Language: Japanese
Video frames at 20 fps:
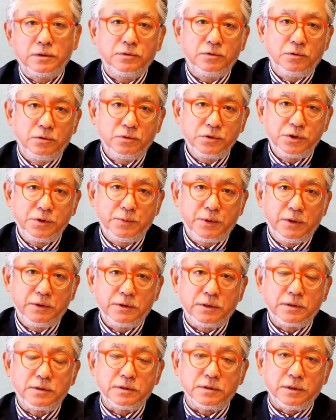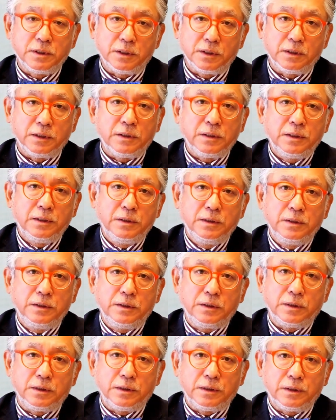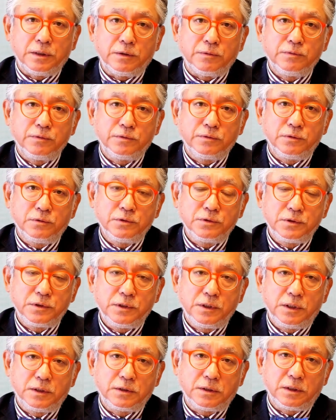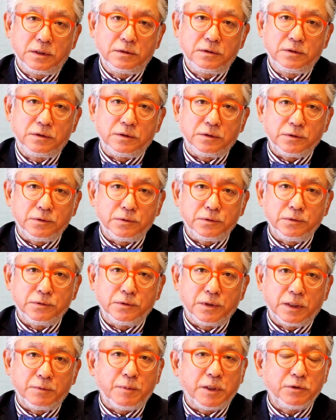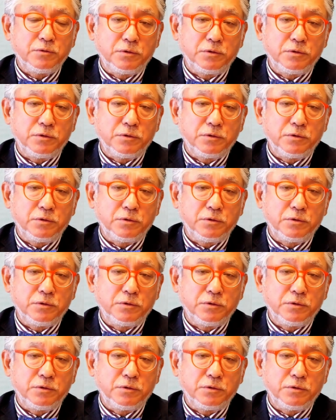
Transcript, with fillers: 東芝はですね、えー、沸騰水型っていうのが、まあ、